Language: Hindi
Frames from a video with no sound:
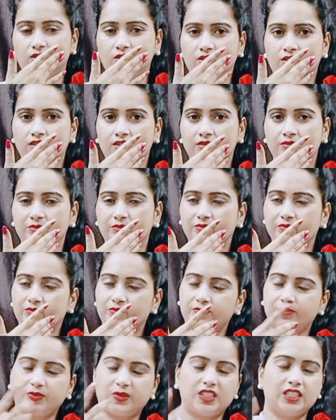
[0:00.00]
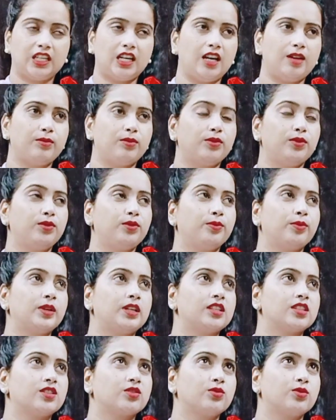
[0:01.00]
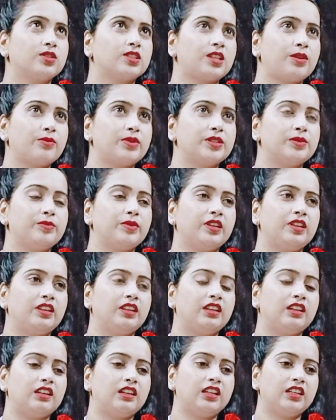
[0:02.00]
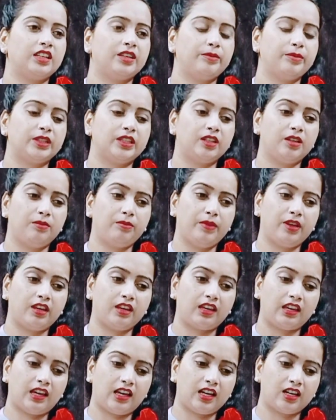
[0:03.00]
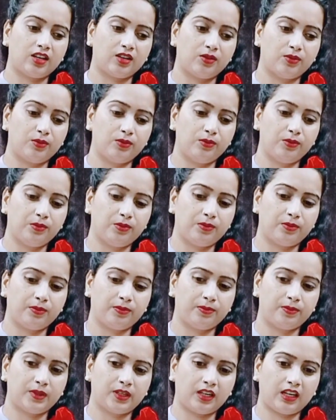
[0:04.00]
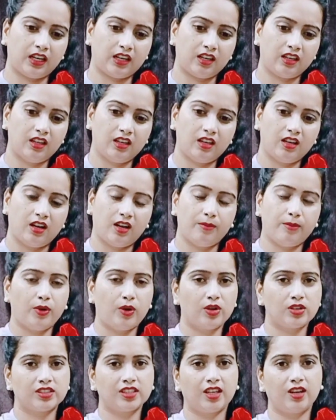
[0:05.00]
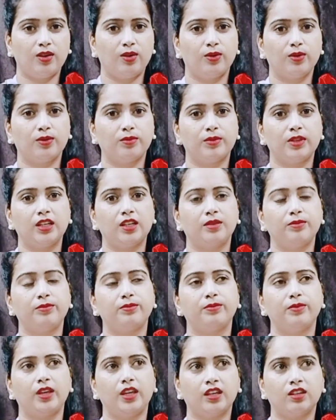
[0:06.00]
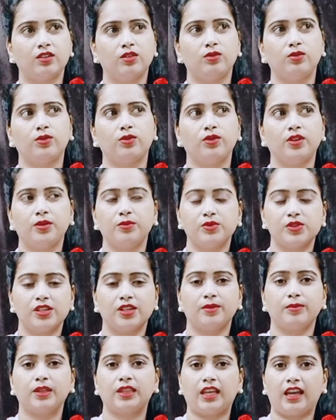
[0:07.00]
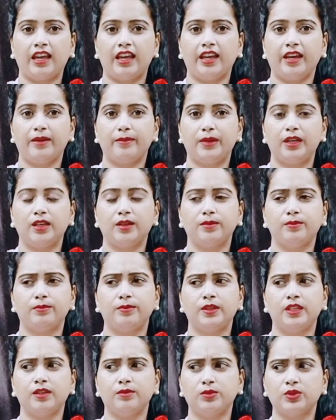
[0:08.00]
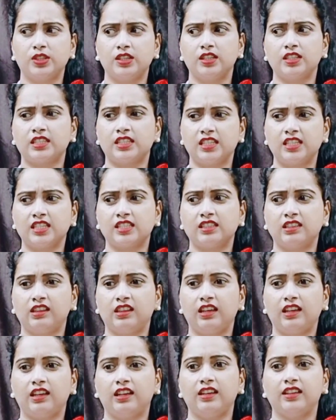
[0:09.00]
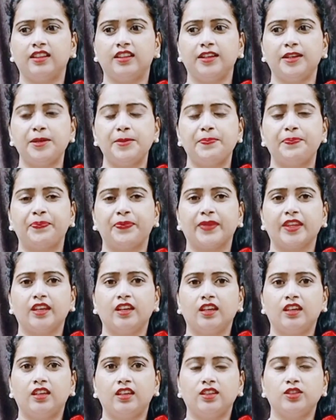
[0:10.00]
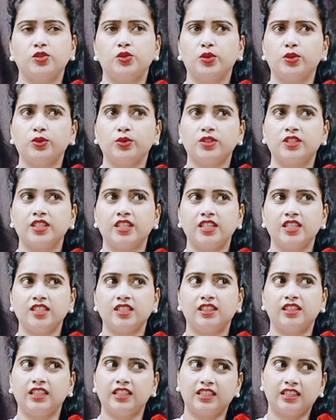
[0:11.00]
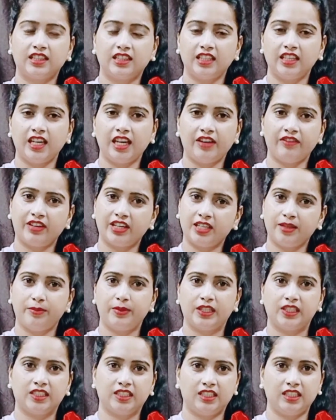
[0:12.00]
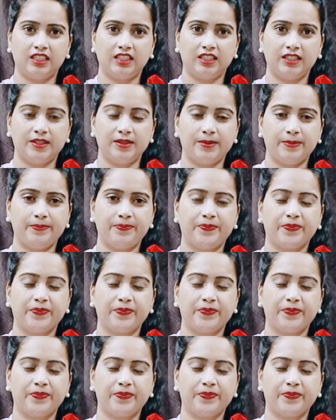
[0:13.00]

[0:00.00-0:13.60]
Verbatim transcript: और क्या बोलूँ फ्रेंड्स कुछ समझ में नहीं आ रहा कि मतलब मैं क्या करूँ अब बहुत सारे लोग मतलब एक लोगों ने मुझे बताया है मतलब ये मुझे सजेशन दे रहे थे कि जो चीज़ दिखती है वही बिकती है